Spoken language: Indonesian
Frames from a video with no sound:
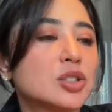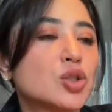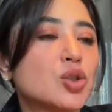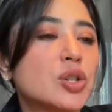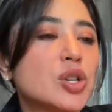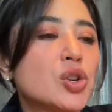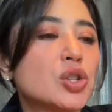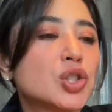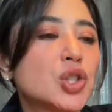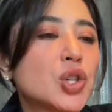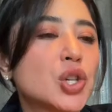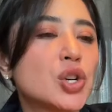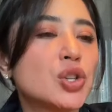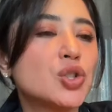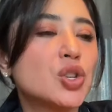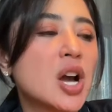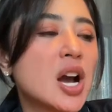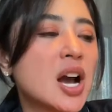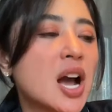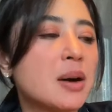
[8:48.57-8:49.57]
sunio sunio
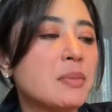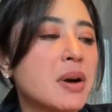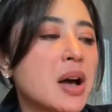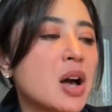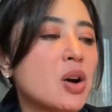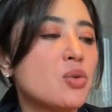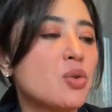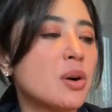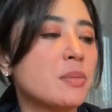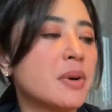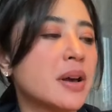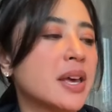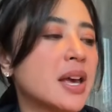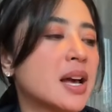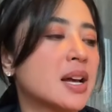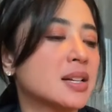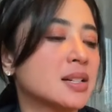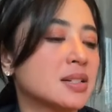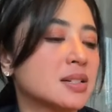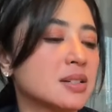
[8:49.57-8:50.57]
juga nggak mau sama
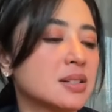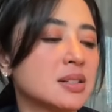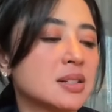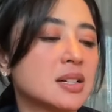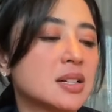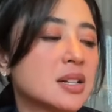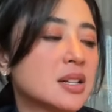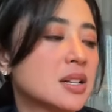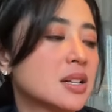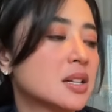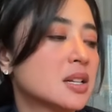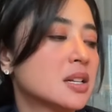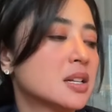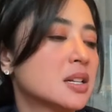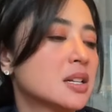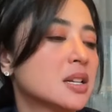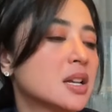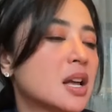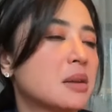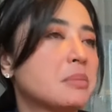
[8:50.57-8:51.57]
yang
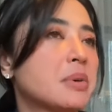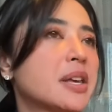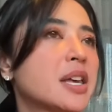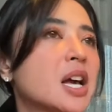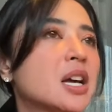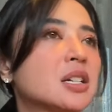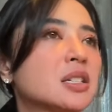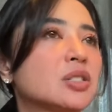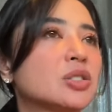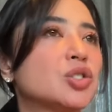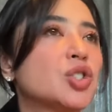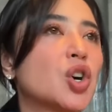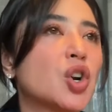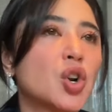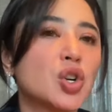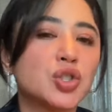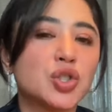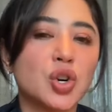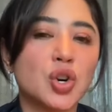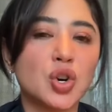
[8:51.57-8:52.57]
sama yang
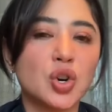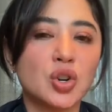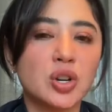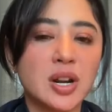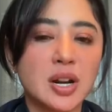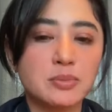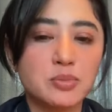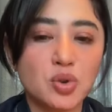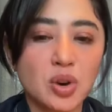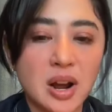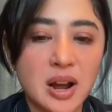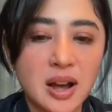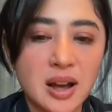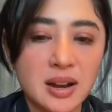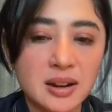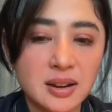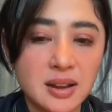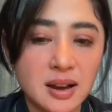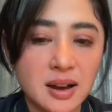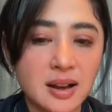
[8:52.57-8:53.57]
jorok-jorok dan
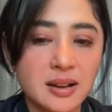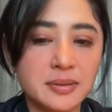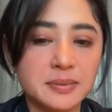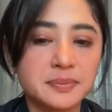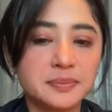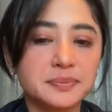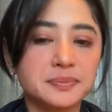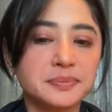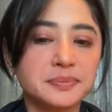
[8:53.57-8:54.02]
murahan ya kan.